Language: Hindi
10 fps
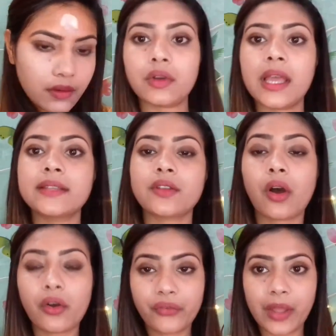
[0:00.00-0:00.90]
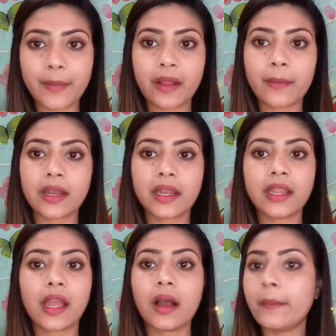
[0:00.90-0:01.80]
सो गाइज ऑफ कैमरा
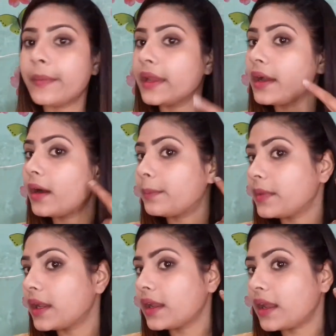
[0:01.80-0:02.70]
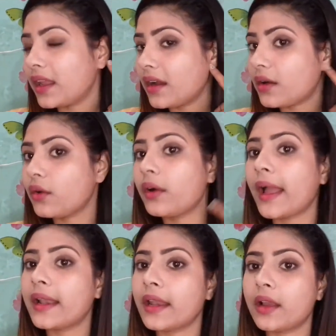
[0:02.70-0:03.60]
मैंने यहाँ पे अपने ईयर को
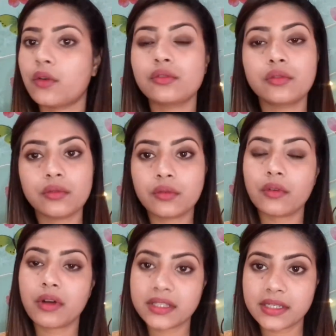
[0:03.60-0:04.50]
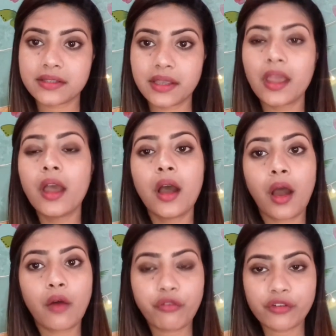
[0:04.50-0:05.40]
एंड नेक को दोनों को अच्छे से
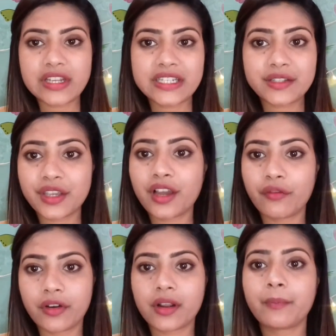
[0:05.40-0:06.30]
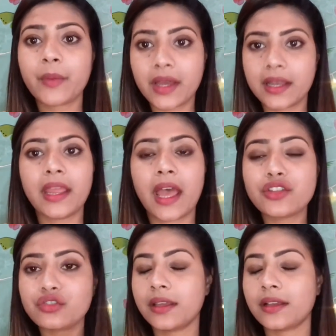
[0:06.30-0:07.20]
फाउंडेशन uh, से कवर अप कर लिया
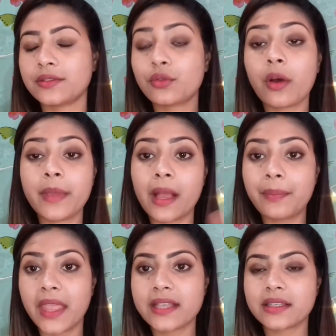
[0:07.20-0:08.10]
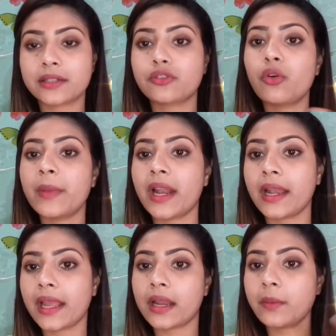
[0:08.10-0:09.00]
है सो so, अभी आप देख सकते हो
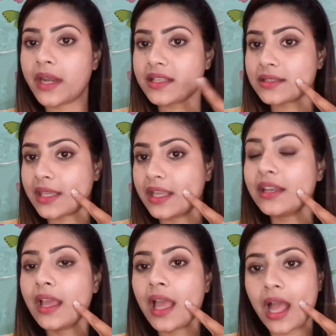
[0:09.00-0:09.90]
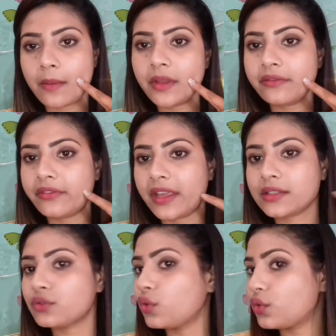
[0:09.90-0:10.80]
मेरा नेक एंड मेरा स्किन आई मीन
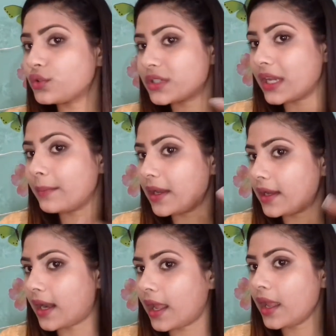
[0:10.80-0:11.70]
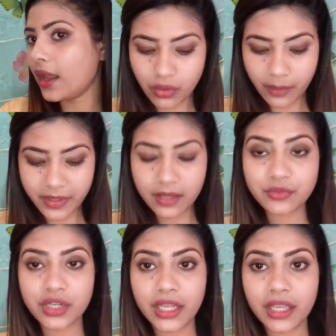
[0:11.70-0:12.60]
फेस दोनों सेम लग रहा है सो so, अभी
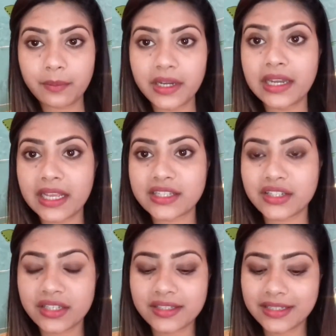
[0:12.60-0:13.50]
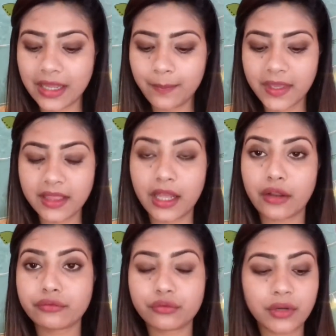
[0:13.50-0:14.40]
हम चलेंगे अपने नेक्स्ट स्टेप की
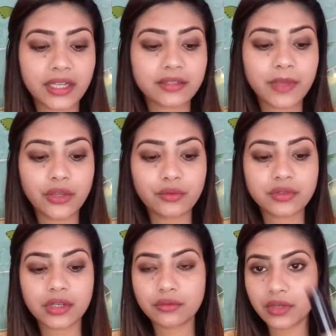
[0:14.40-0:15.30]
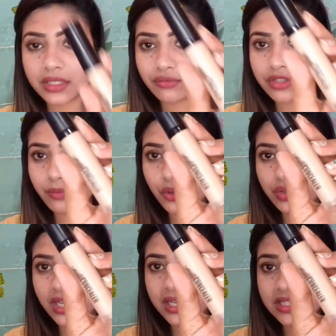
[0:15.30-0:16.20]
तरफ तो नेक्स्ट मैं यूज करूंगी स्विस
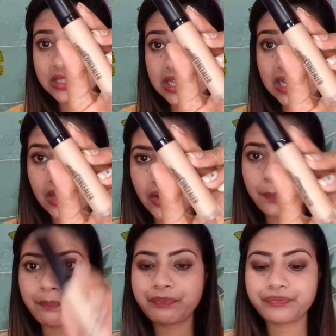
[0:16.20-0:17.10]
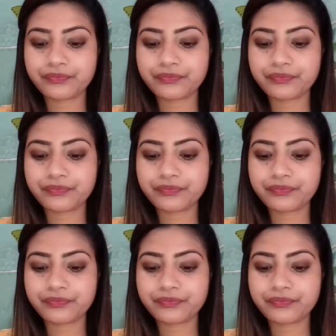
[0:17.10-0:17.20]
ब्यूटी कंसीलर